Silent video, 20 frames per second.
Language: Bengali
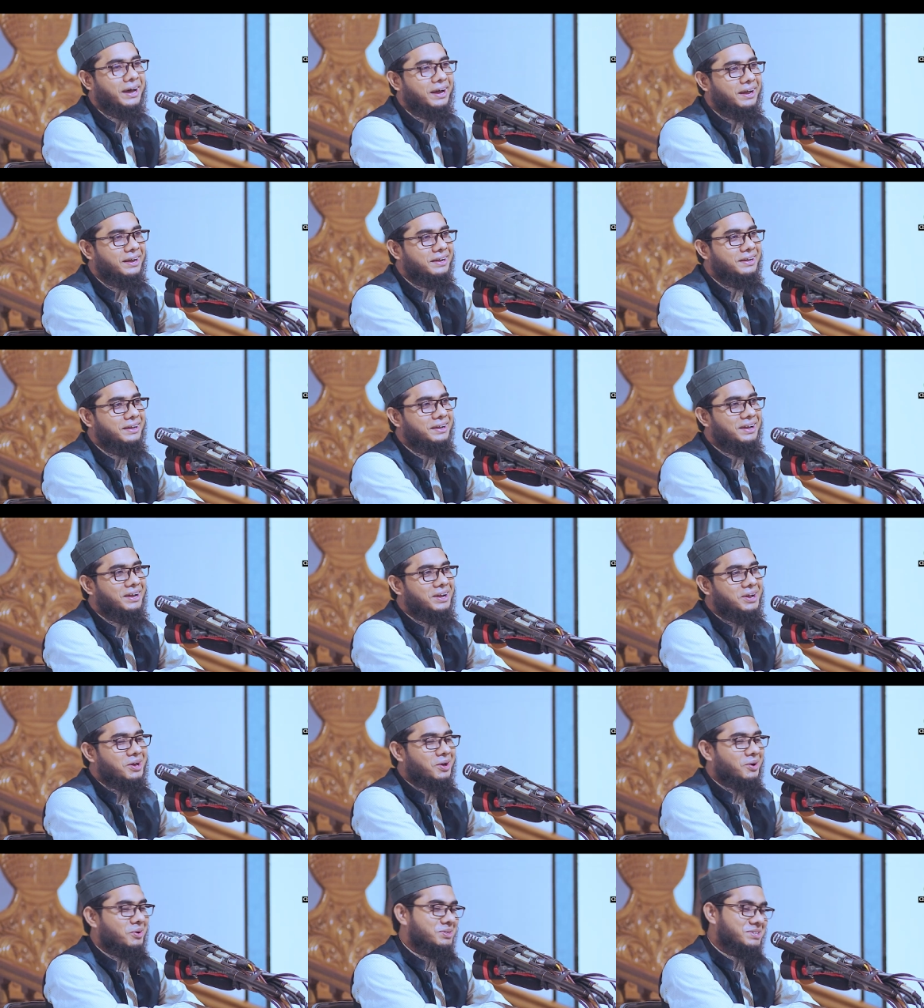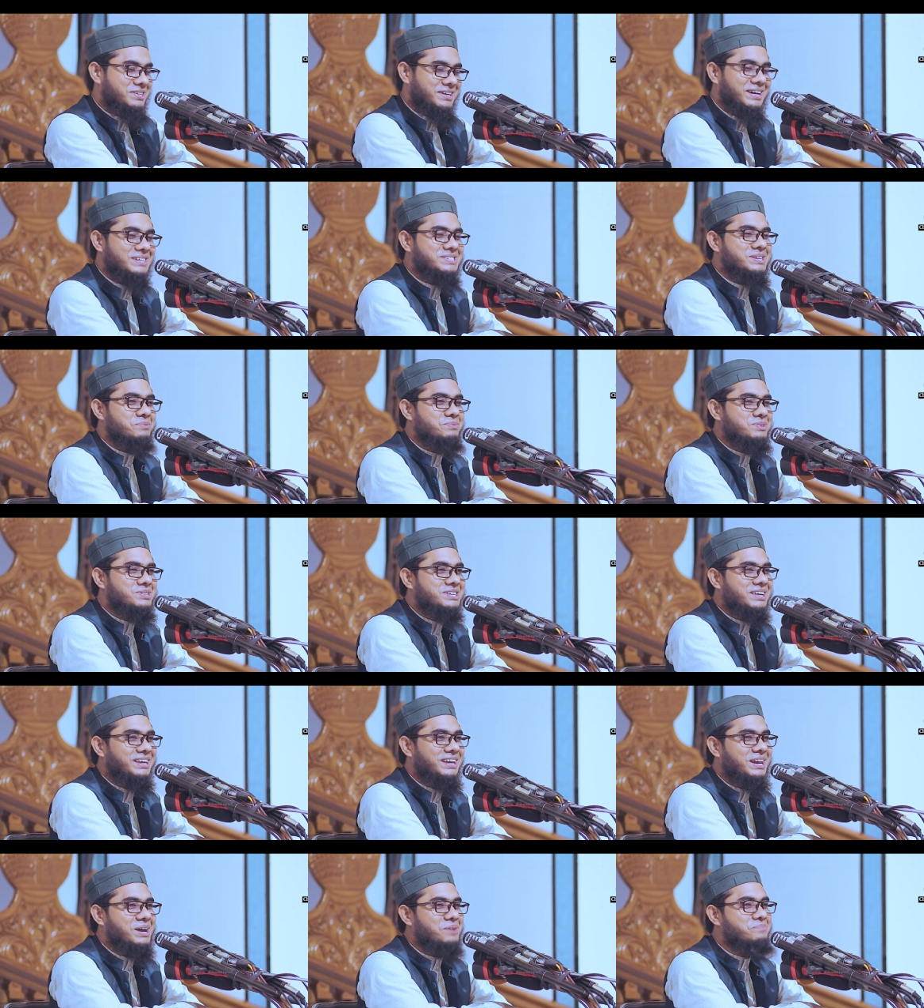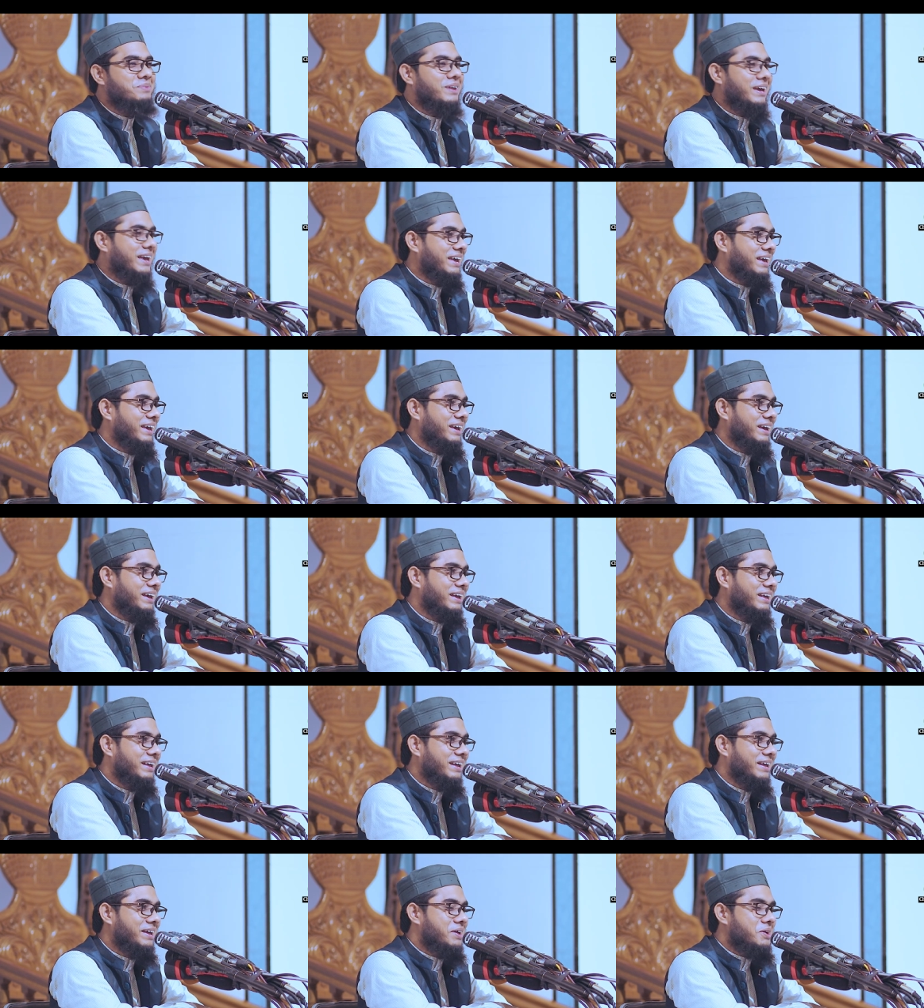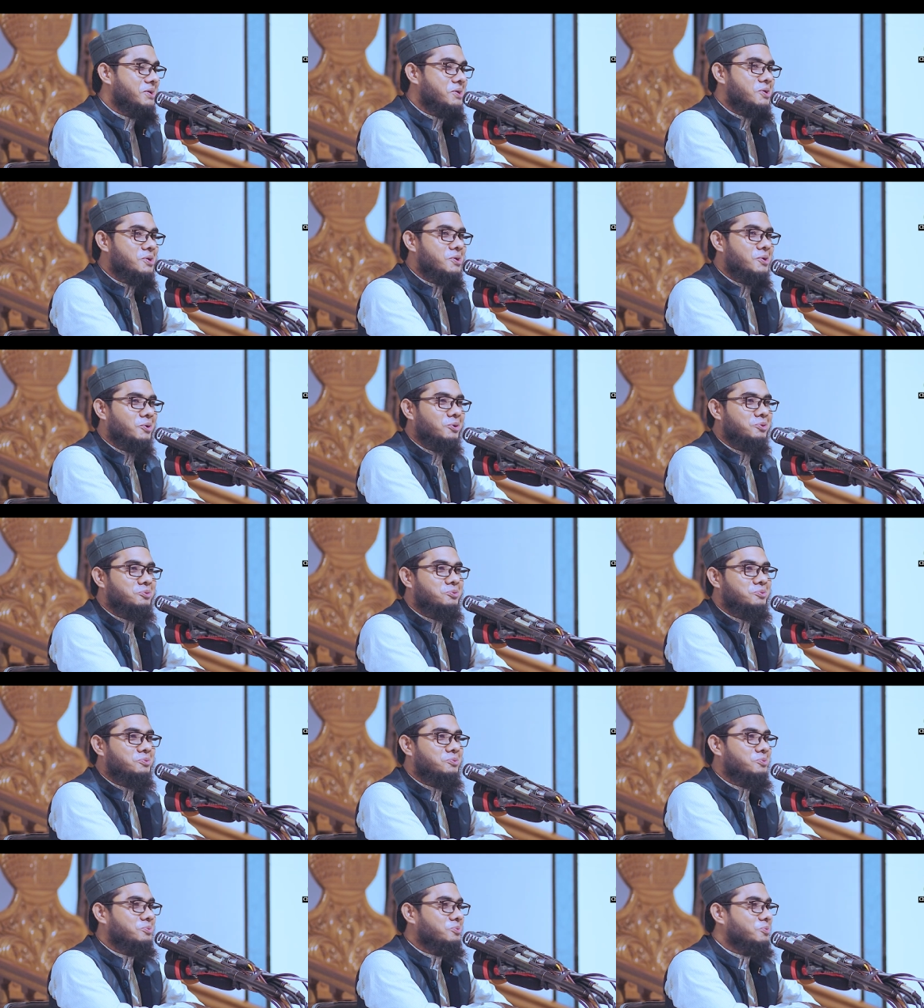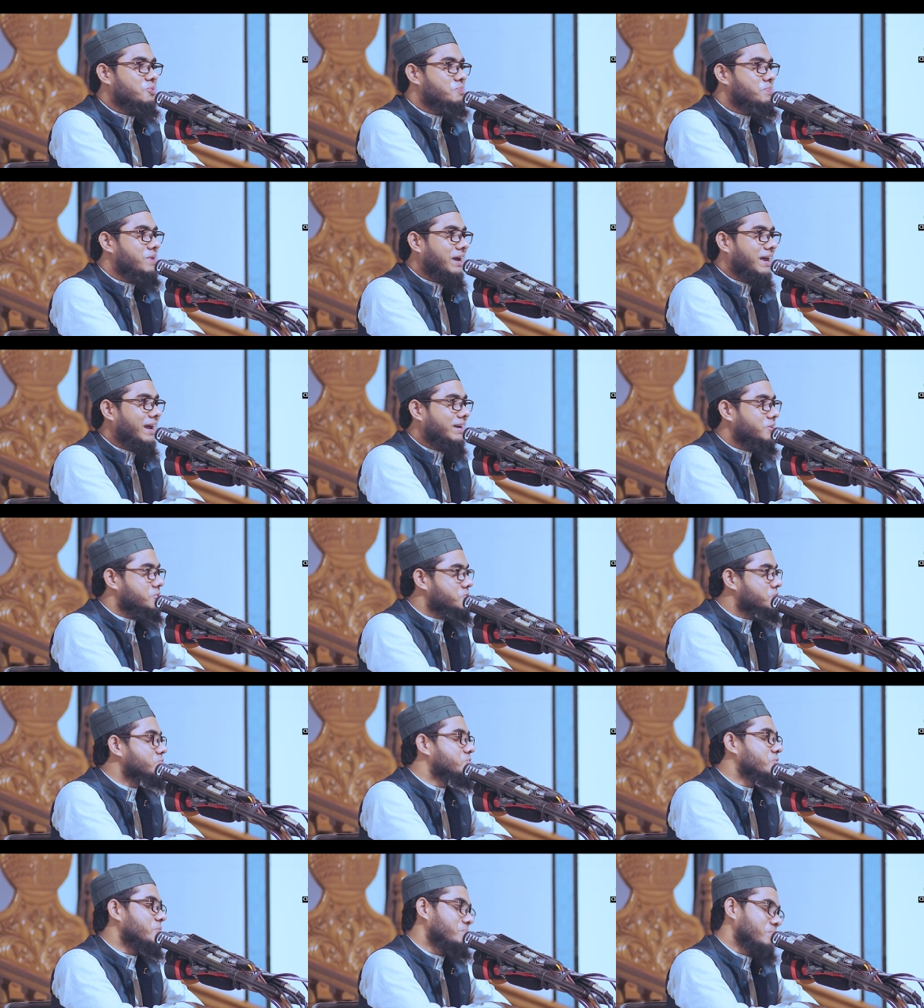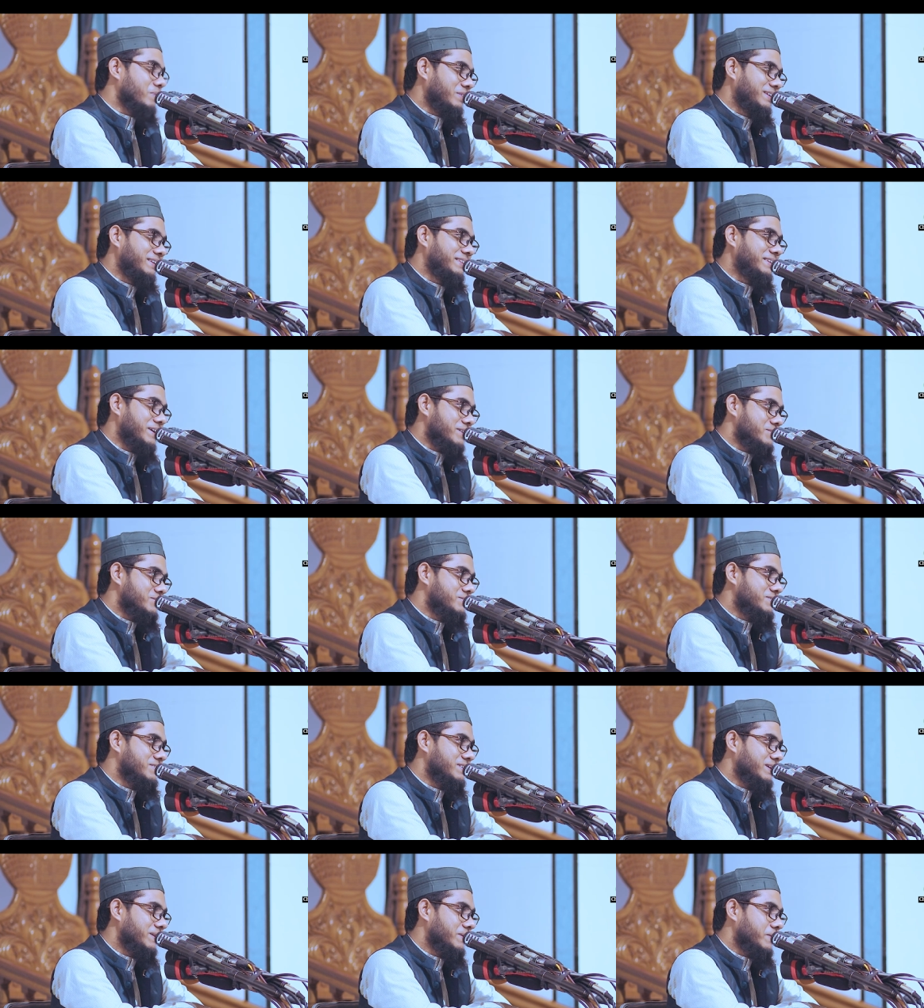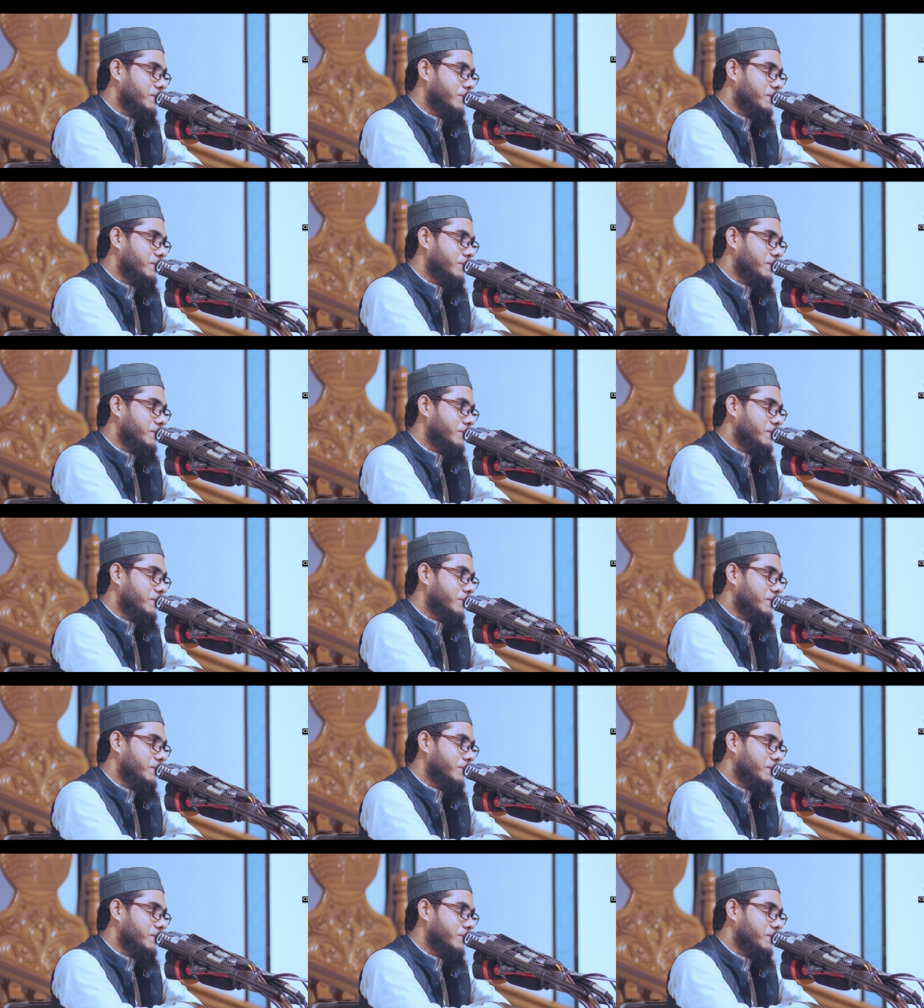না ঠিক আছে আমি চিনি না আপনাকে তোমাকে একটা সুসংবাদ দিতে আসছি